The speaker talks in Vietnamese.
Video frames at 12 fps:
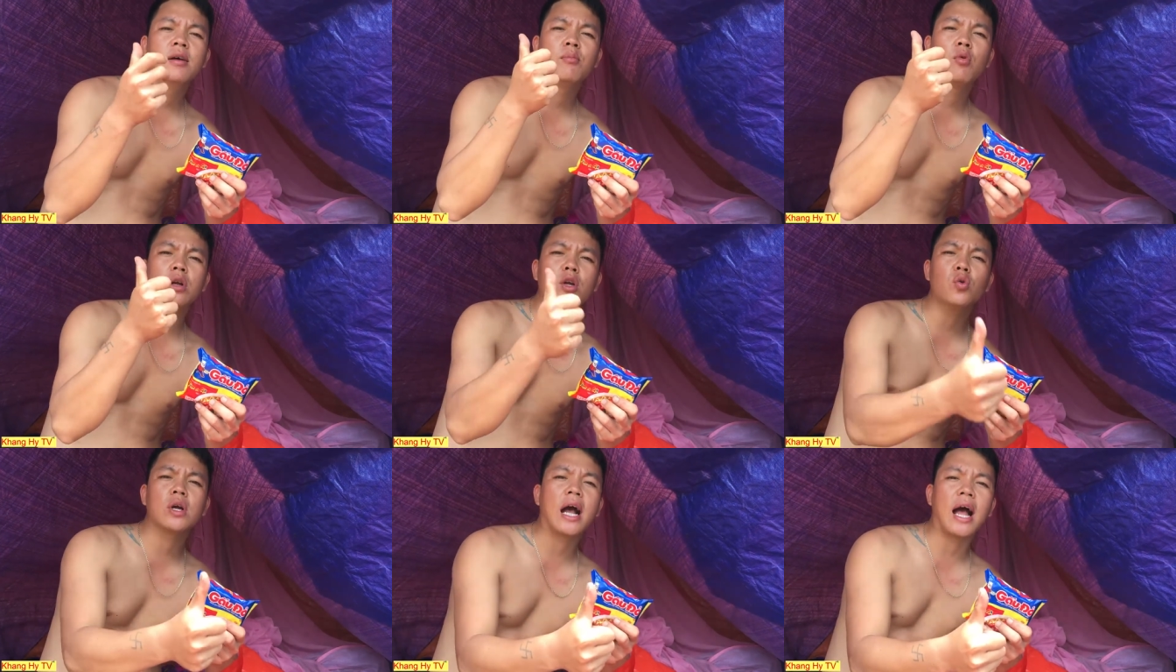một cái
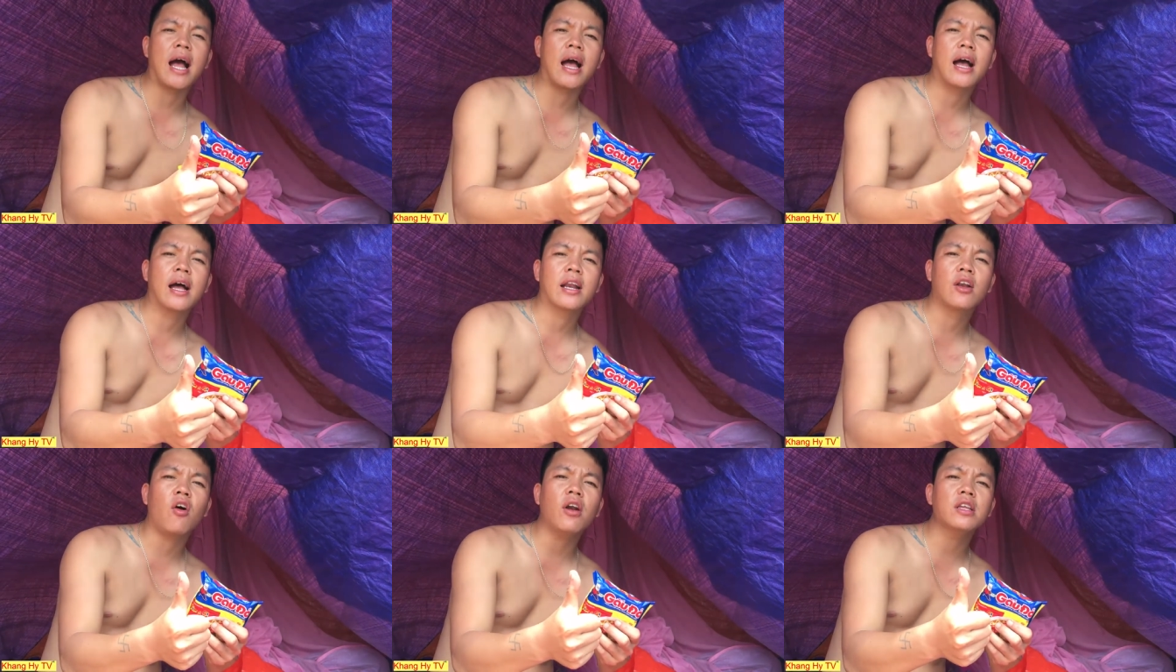đùi gà
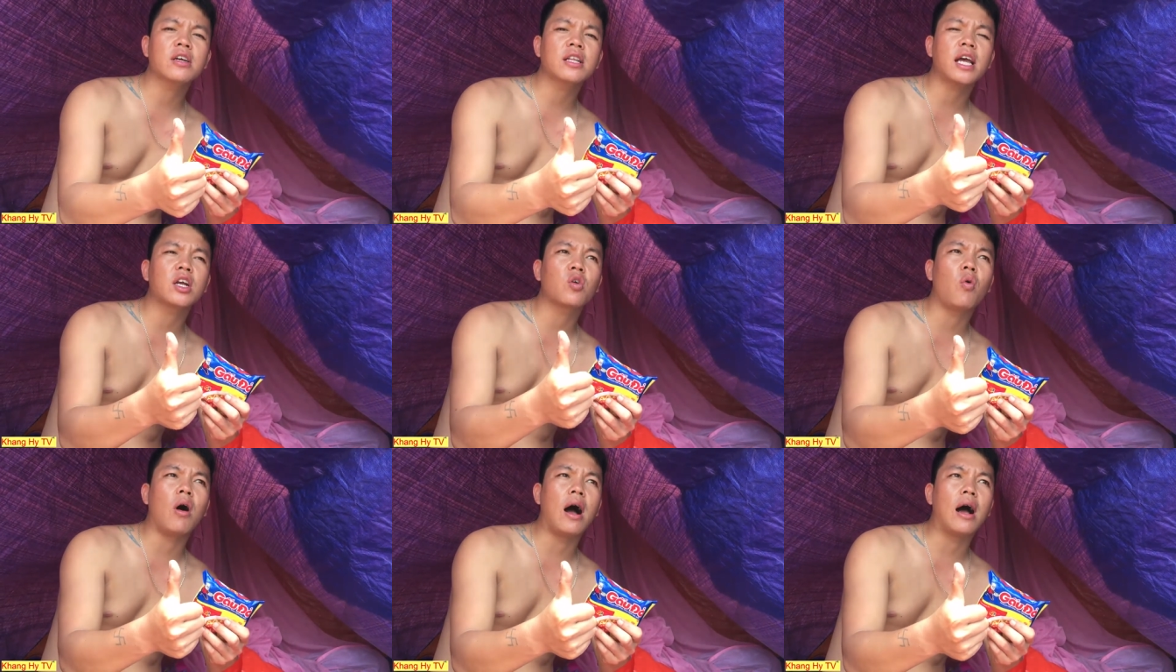đó là những cái thành
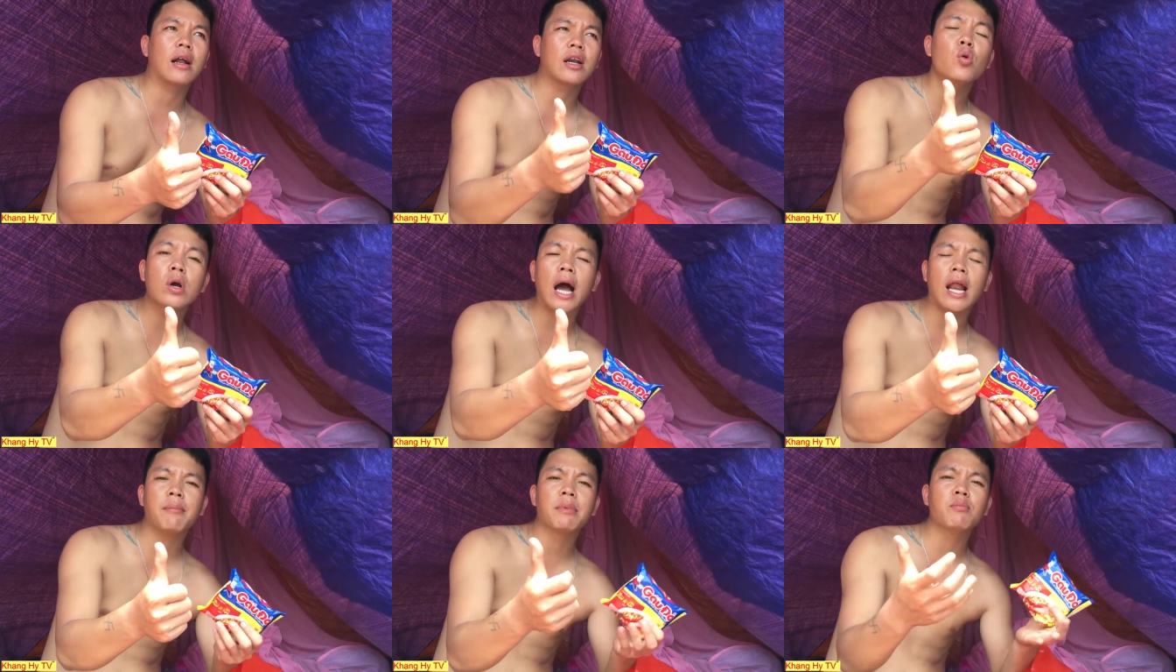quả đùi
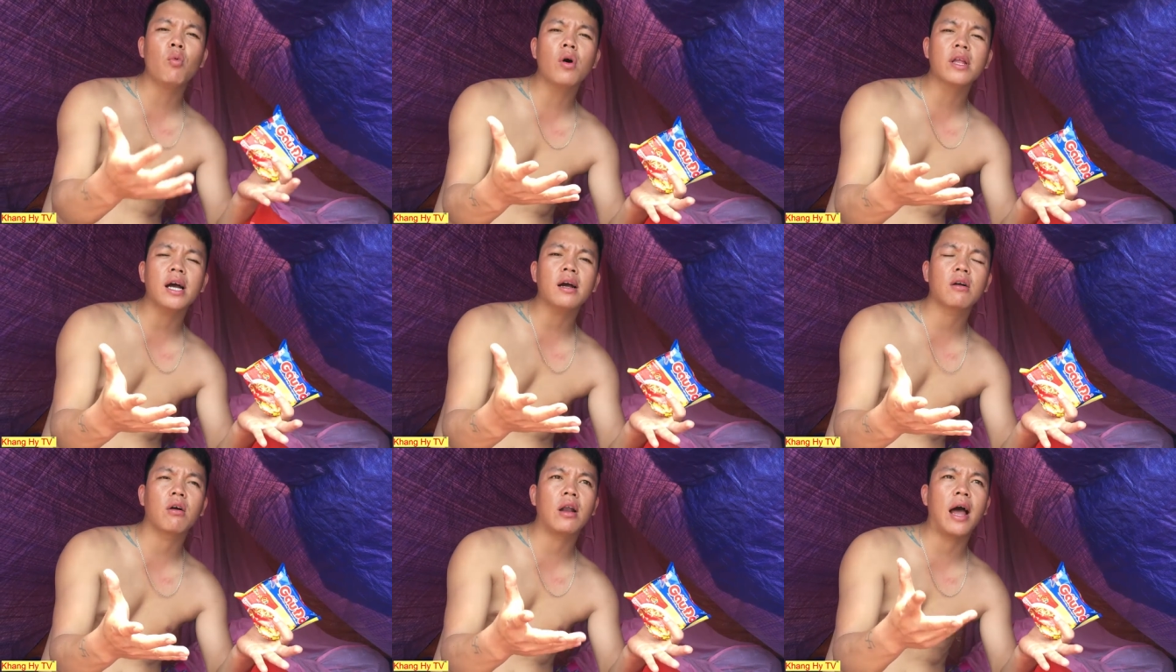gà là mình mua nhá
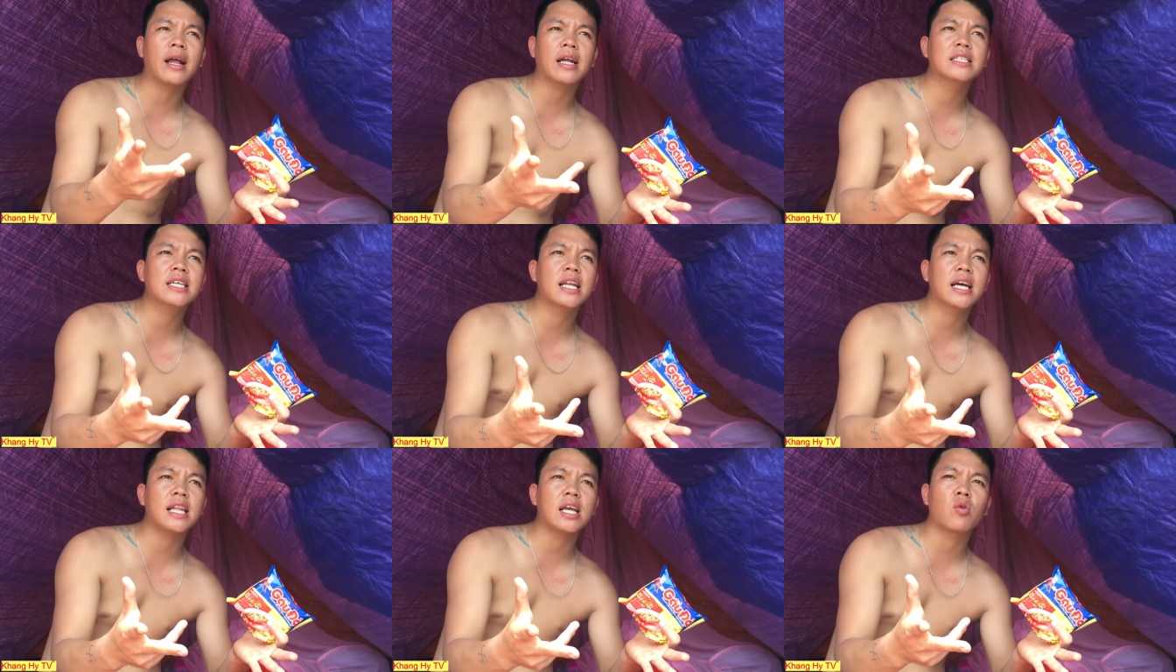còn hai cái trên
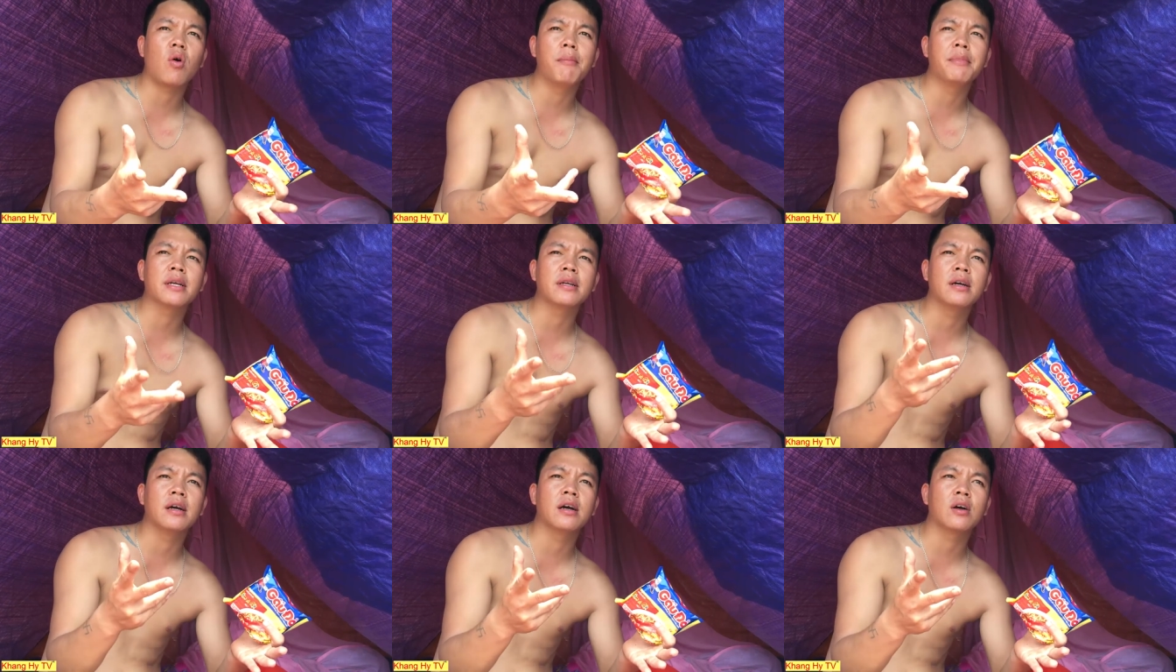là cái thành quả mình
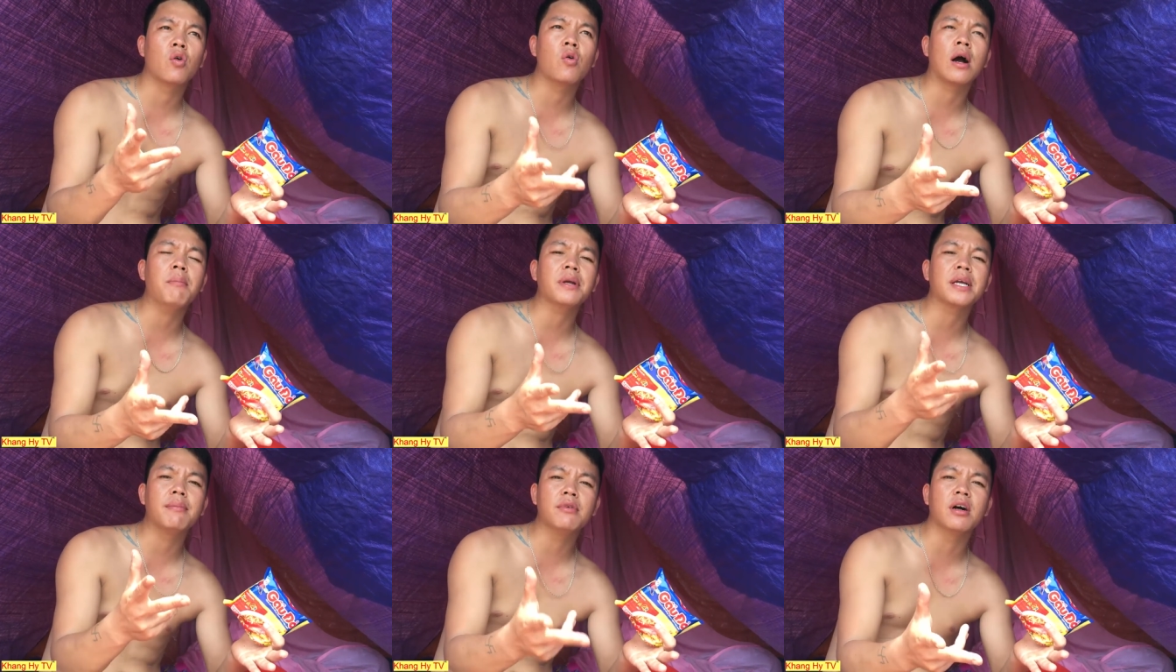à, cố gắng
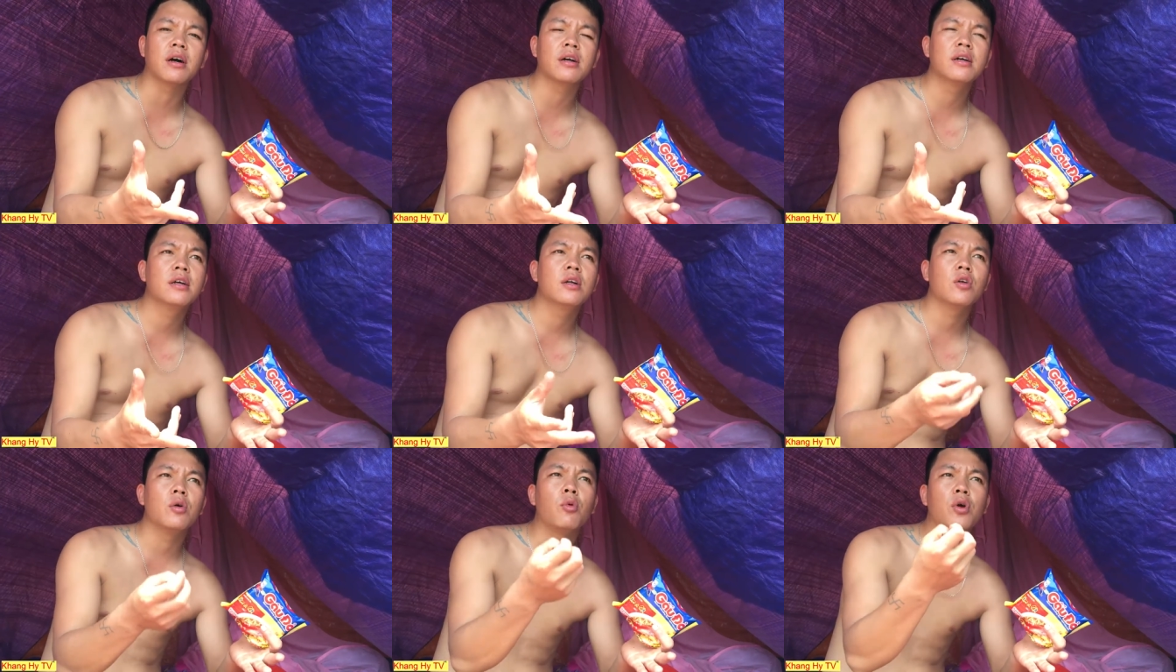mình kiếm được
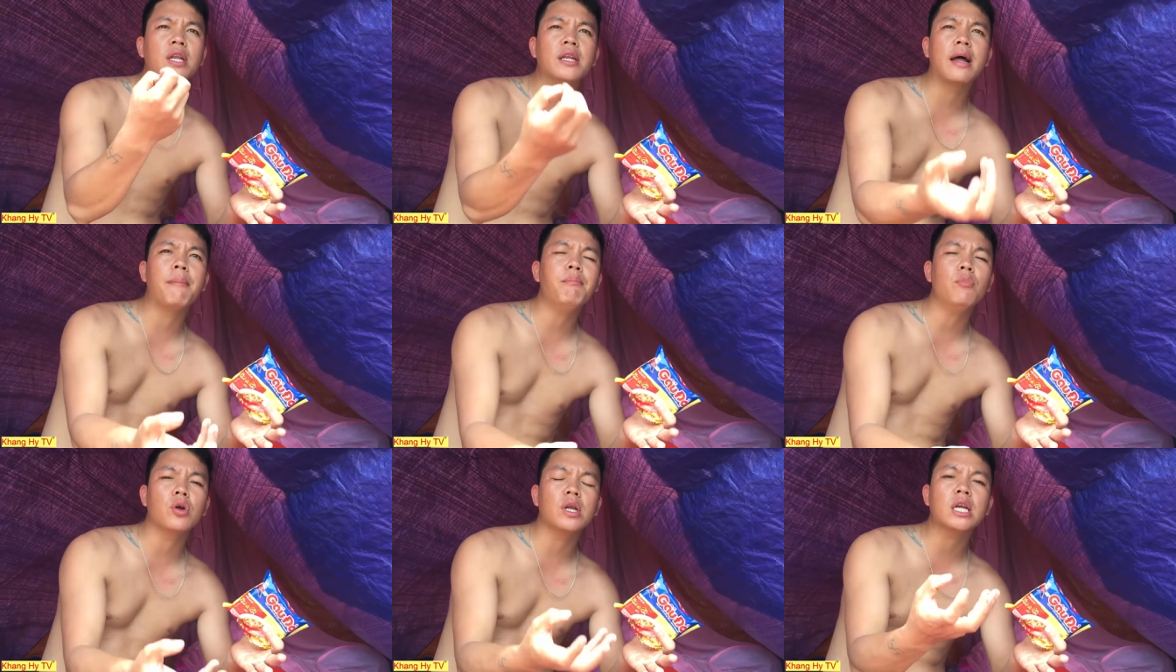rồi một ít nấm
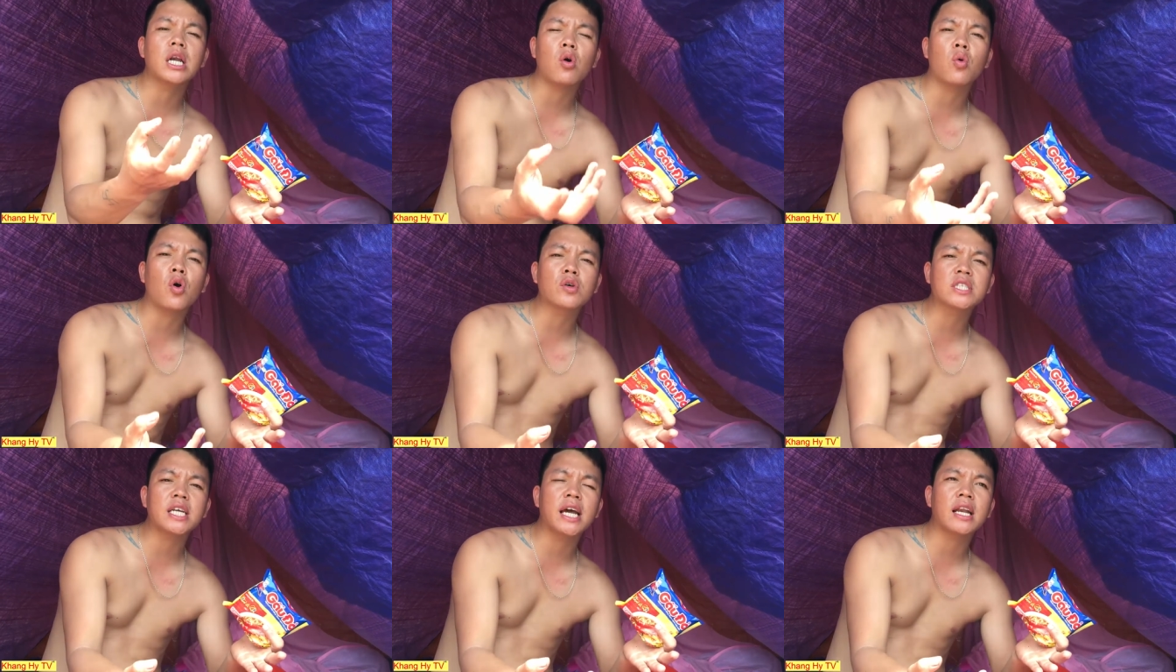một ít rau ngó
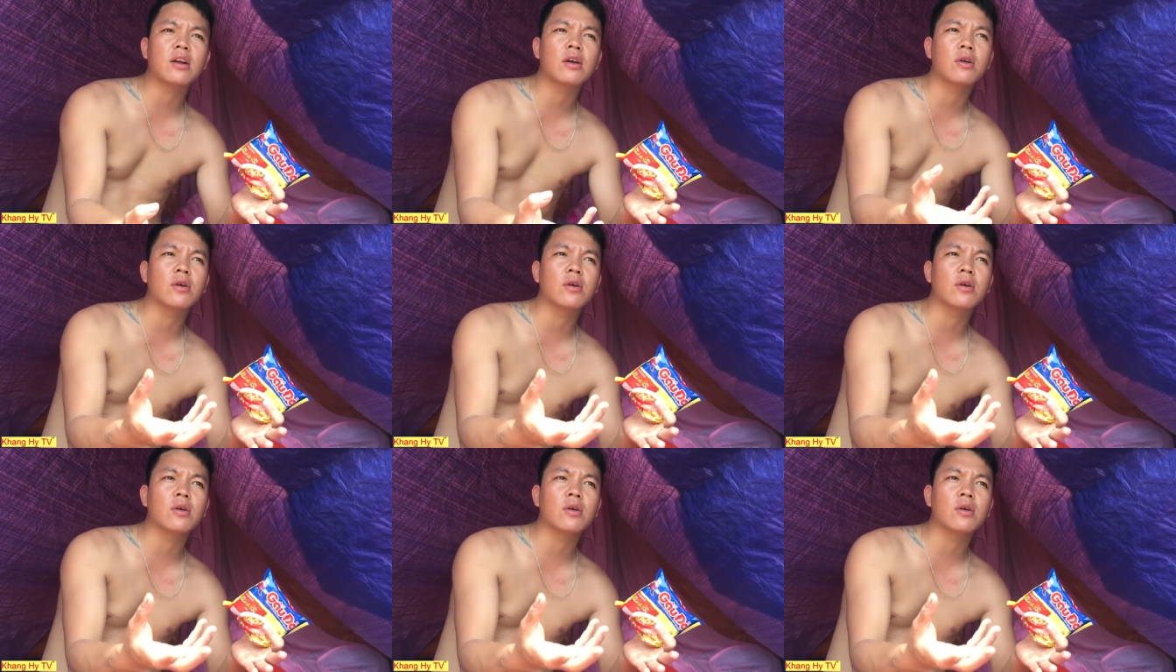sen rồi